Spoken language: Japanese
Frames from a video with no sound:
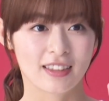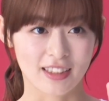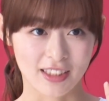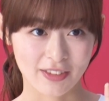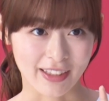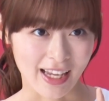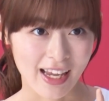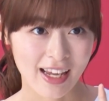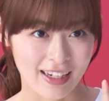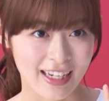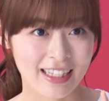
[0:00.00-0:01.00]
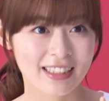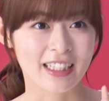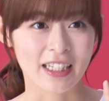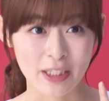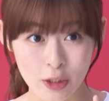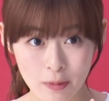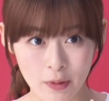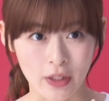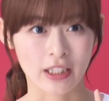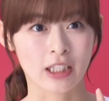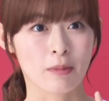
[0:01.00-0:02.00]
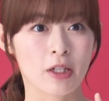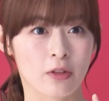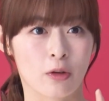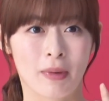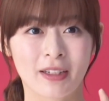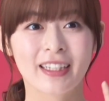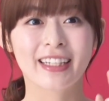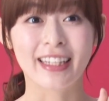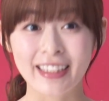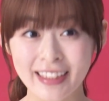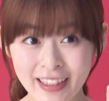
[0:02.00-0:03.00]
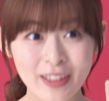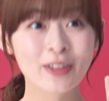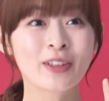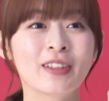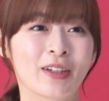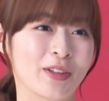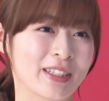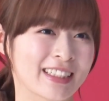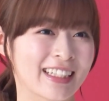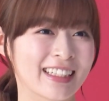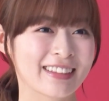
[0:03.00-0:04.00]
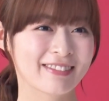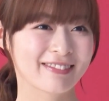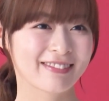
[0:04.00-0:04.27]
実はね、レンジでにじゅうびょう温めるとまるで出来たてのような美味しさに。